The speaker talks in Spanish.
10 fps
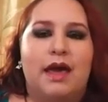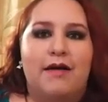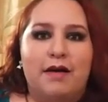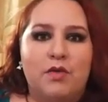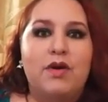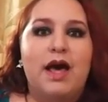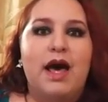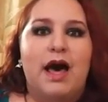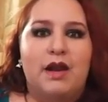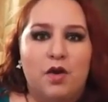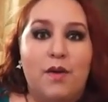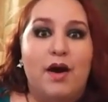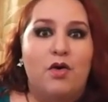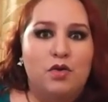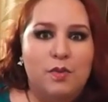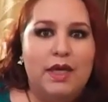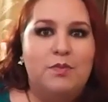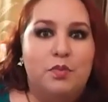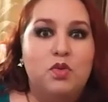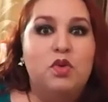
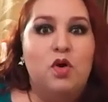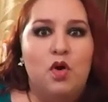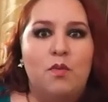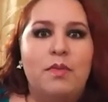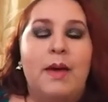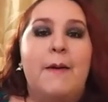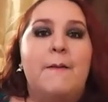cabaguna.hotmail.com